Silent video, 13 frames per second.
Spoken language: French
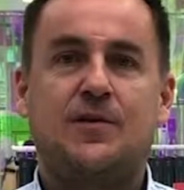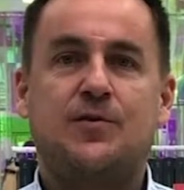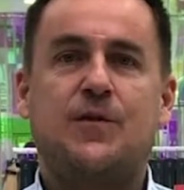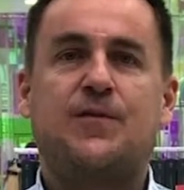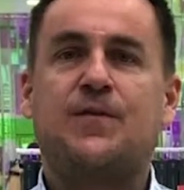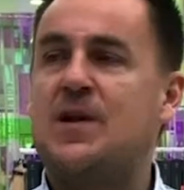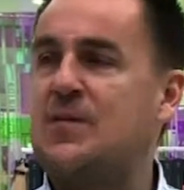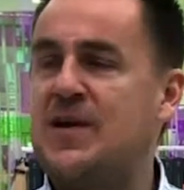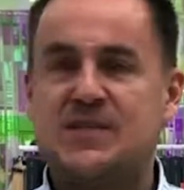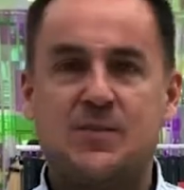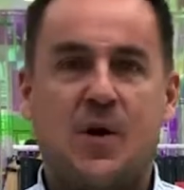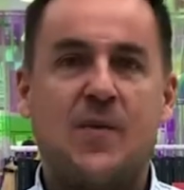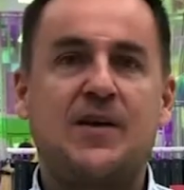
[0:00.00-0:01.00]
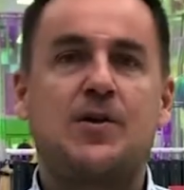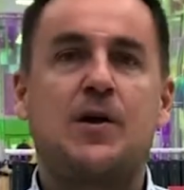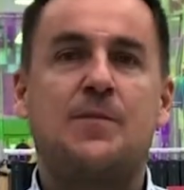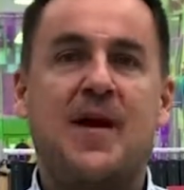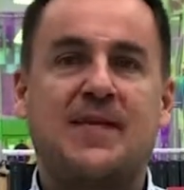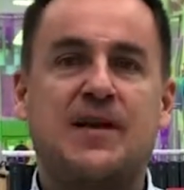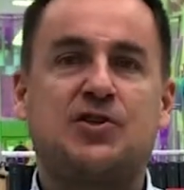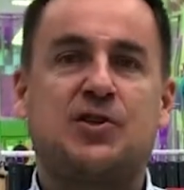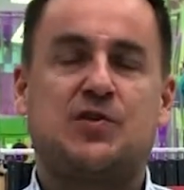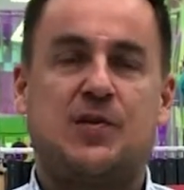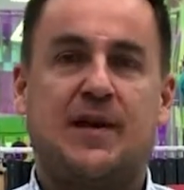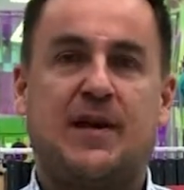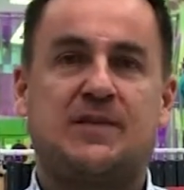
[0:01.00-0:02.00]
de filmer ce moment et de le partager
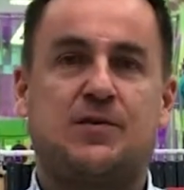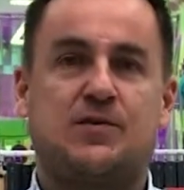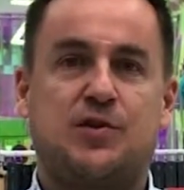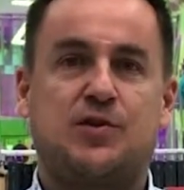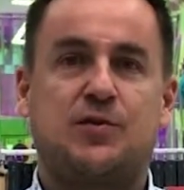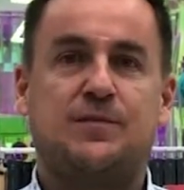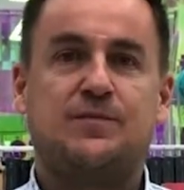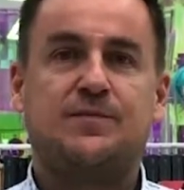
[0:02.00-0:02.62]
sur les réseaux sociaux.